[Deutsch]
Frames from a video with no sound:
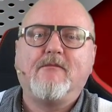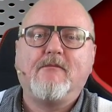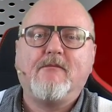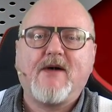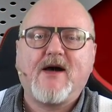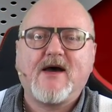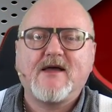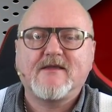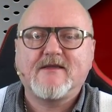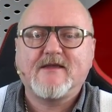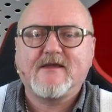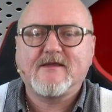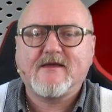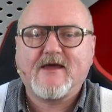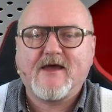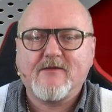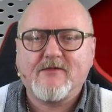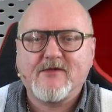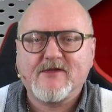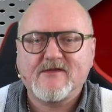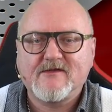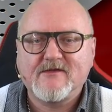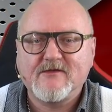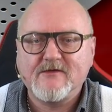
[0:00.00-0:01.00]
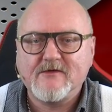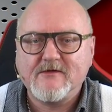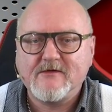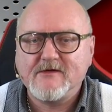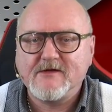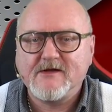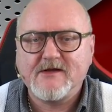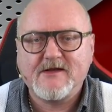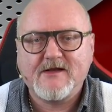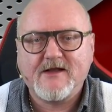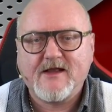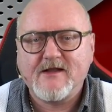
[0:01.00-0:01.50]
macht der Treiber zu
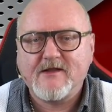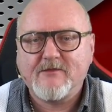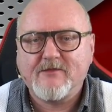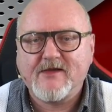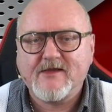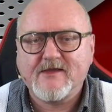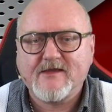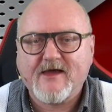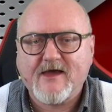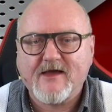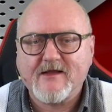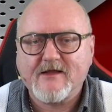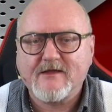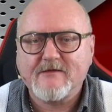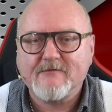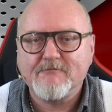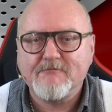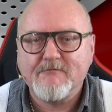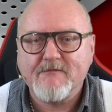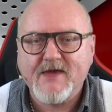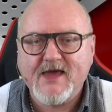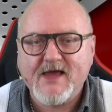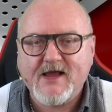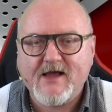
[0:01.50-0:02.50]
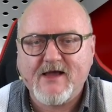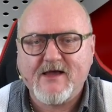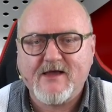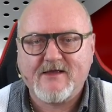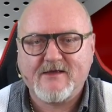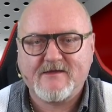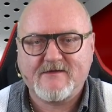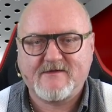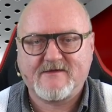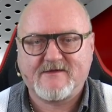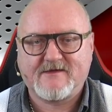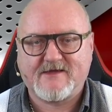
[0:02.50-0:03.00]
und ich lande bei 300
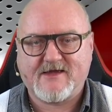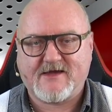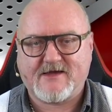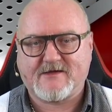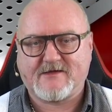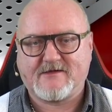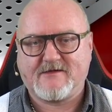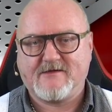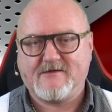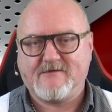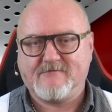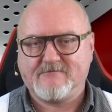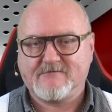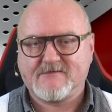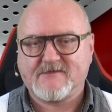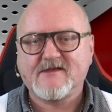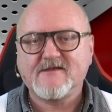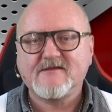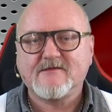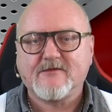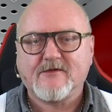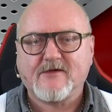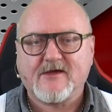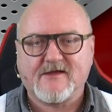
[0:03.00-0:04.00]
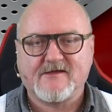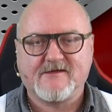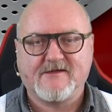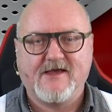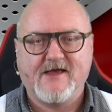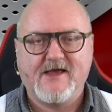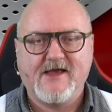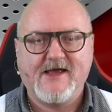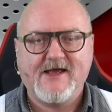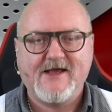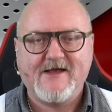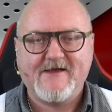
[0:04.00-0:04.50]
Megahertz Takt. Das war's.
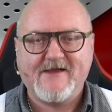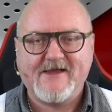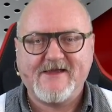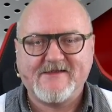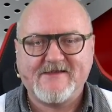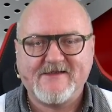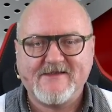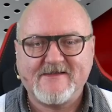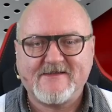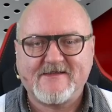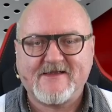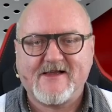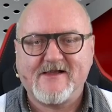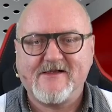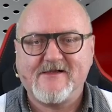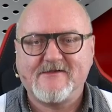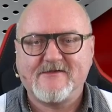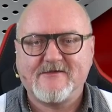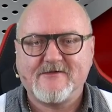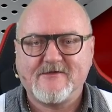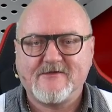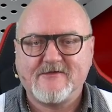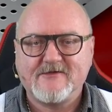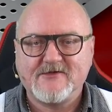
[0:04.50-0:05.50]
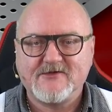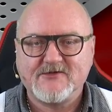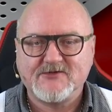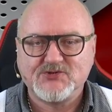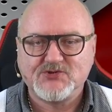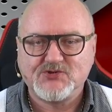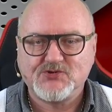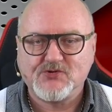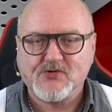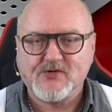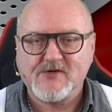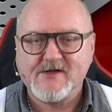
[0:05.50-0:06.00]
Es ist also
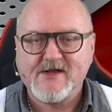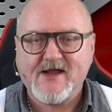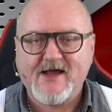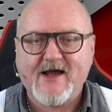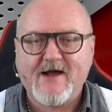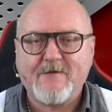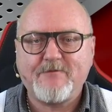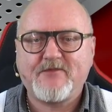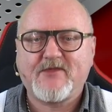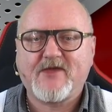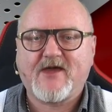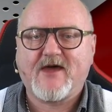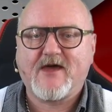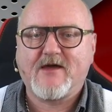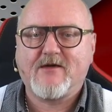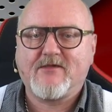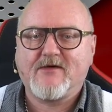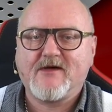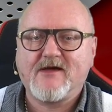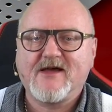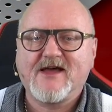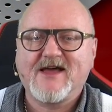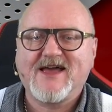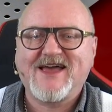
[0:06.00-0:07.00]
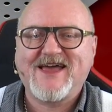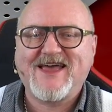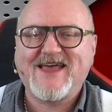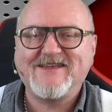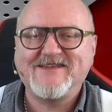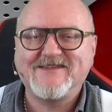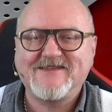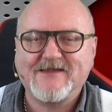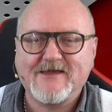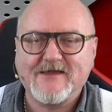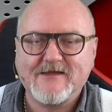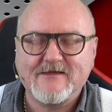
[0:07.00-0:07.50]
schon Abtreiber
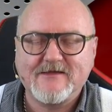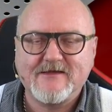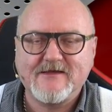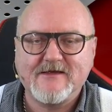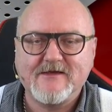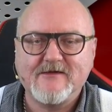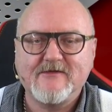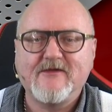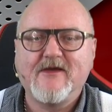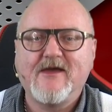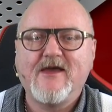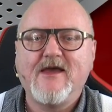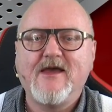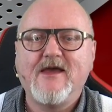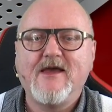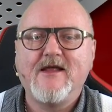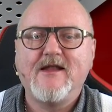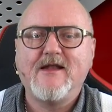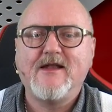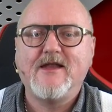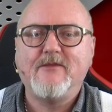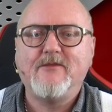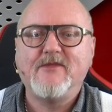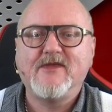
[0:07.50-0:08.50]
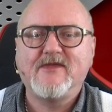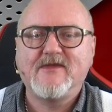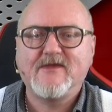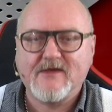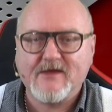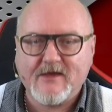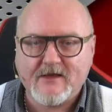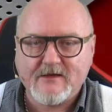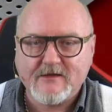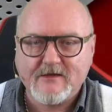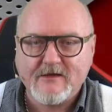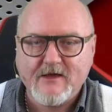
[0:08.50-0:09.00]
restriktiv
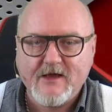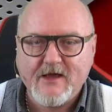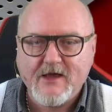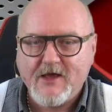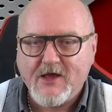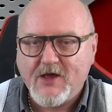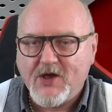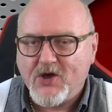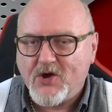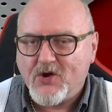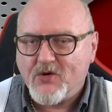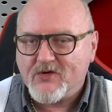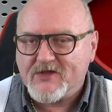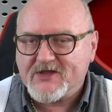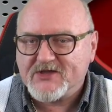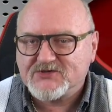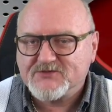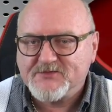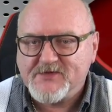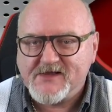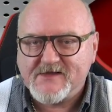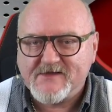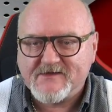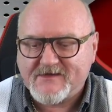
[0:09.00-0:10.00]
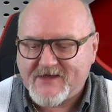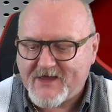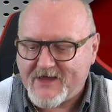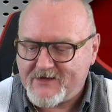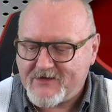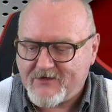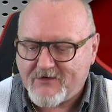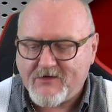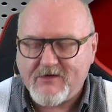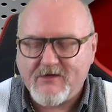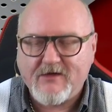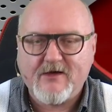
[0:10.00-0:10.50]
limitiert. Und da spielt es
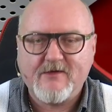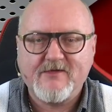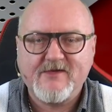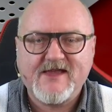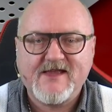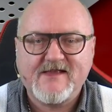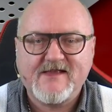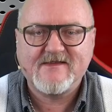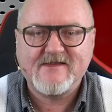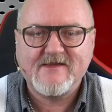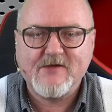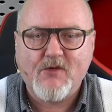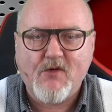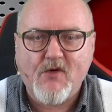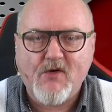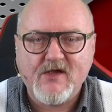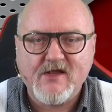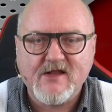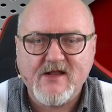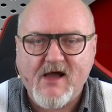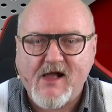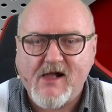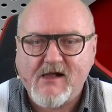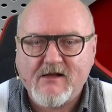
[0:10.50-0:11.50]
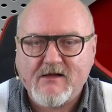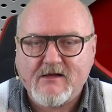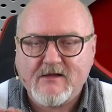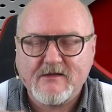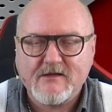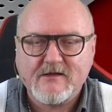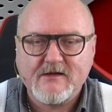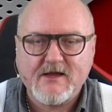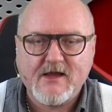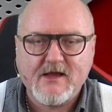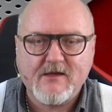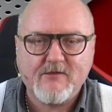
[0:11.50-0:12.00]
keine Rolle, jetzt die
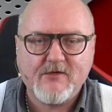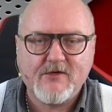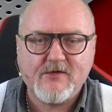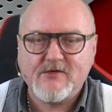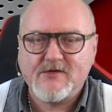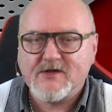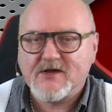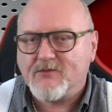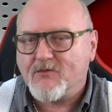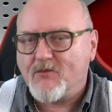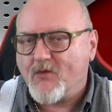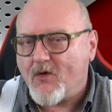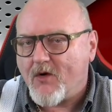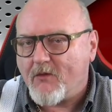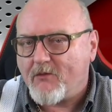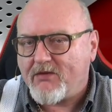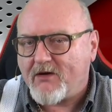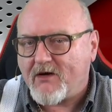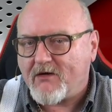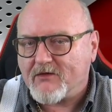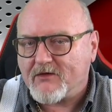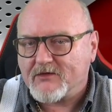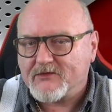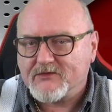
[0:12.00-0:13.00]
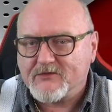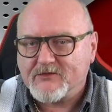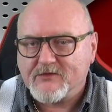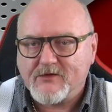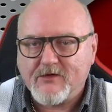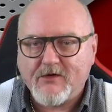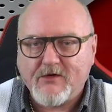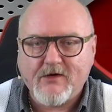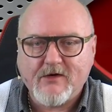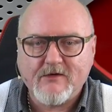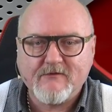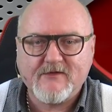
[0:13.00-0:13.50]
Originalkarte nehme und im More Power
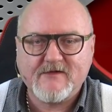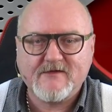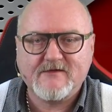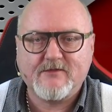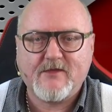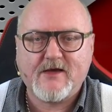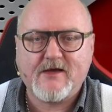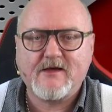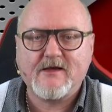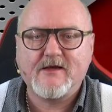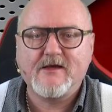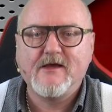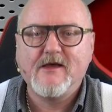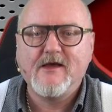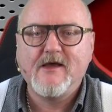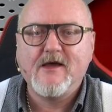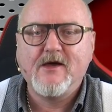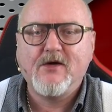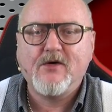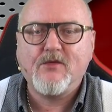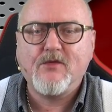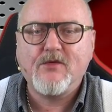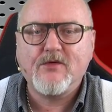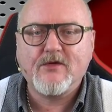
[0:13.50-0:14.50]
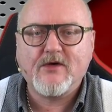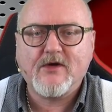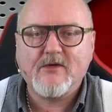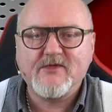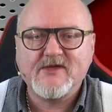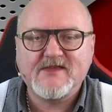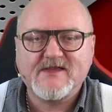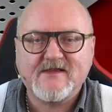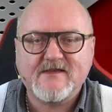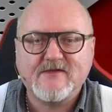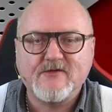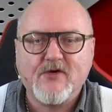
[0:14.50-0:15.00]
Tool irgendwas mache oder
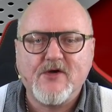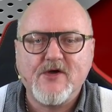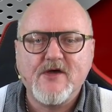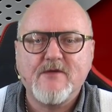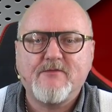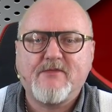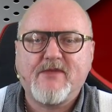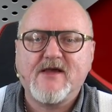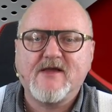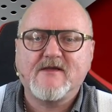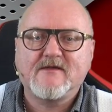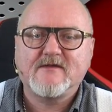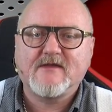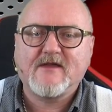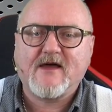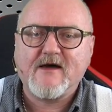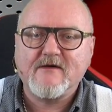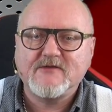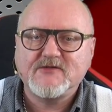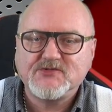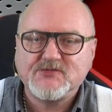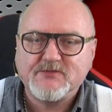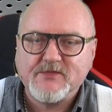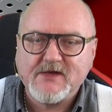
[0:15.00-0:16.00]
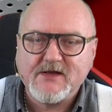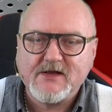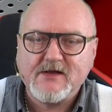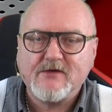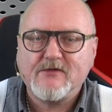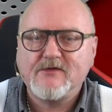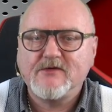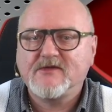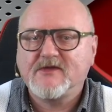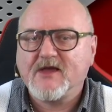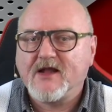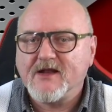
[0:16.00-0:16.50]
ob ich das neue Bias drauf
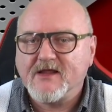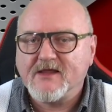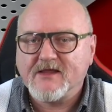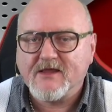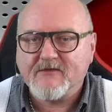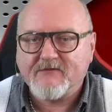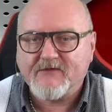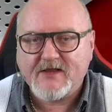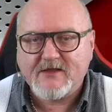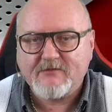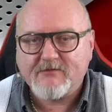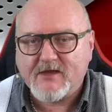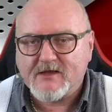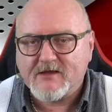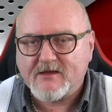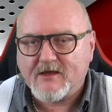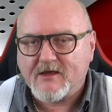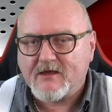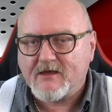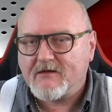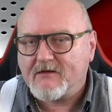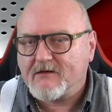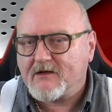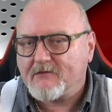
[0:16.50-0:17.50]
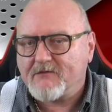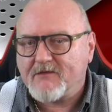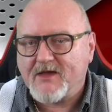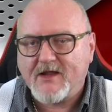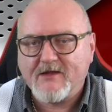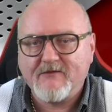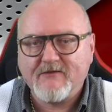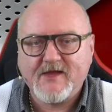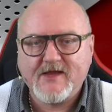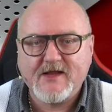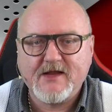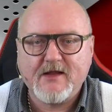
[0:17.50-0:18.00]
spiele und dann in den Wattmann gehe oder
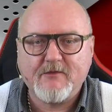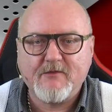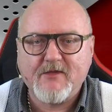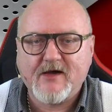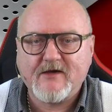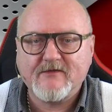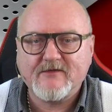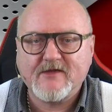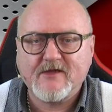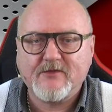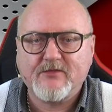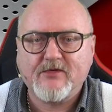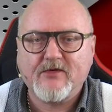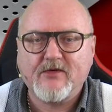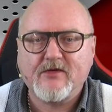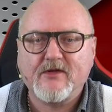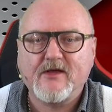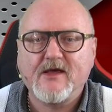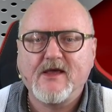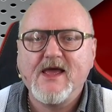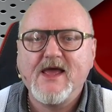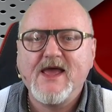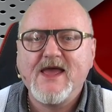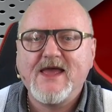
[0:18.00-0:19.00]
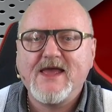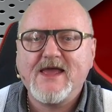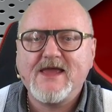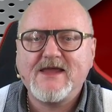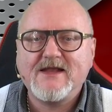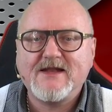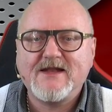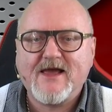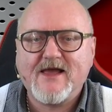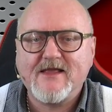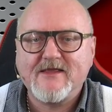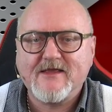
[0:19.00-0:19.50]
meinetwegen dem Afterburner.
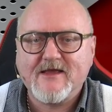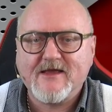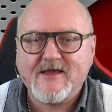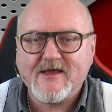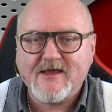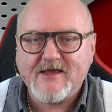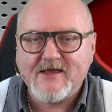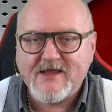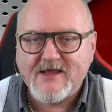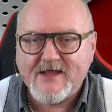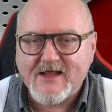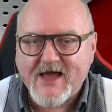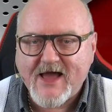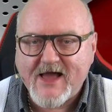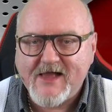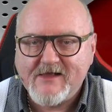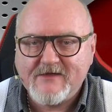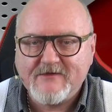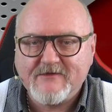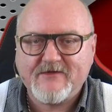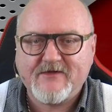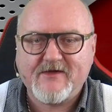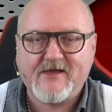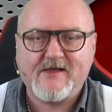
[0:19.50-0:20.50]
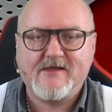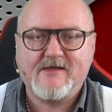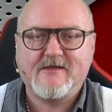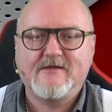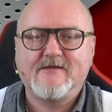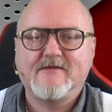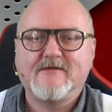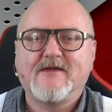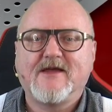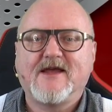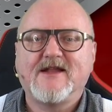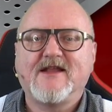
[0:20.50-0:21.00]
Ich lande in allen
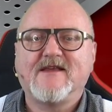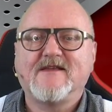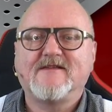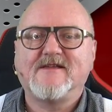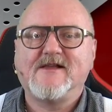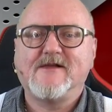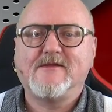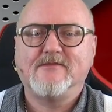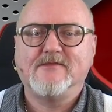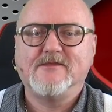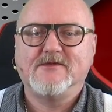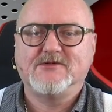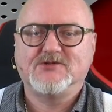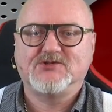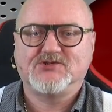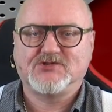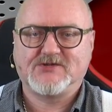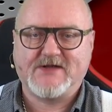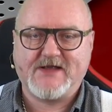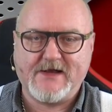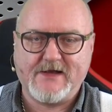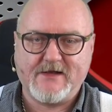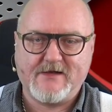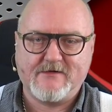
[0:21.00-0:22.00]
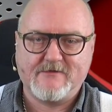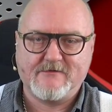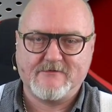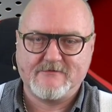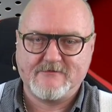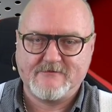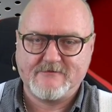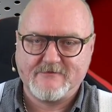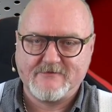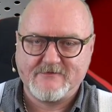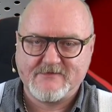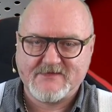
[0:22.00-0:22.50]
Fällen an derselben Stelle.
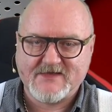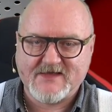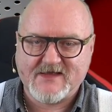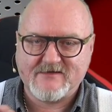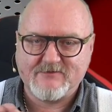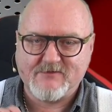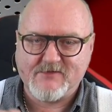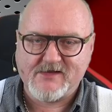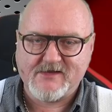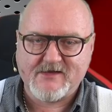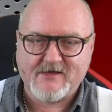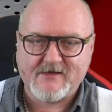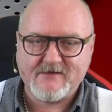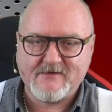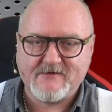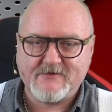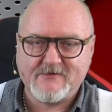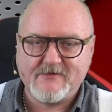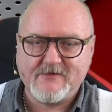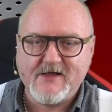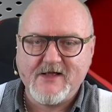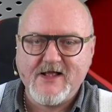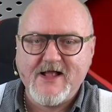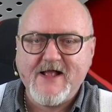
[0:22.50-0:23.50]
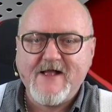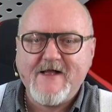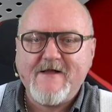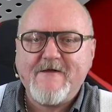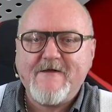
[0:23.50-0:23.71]
Das mal dazu.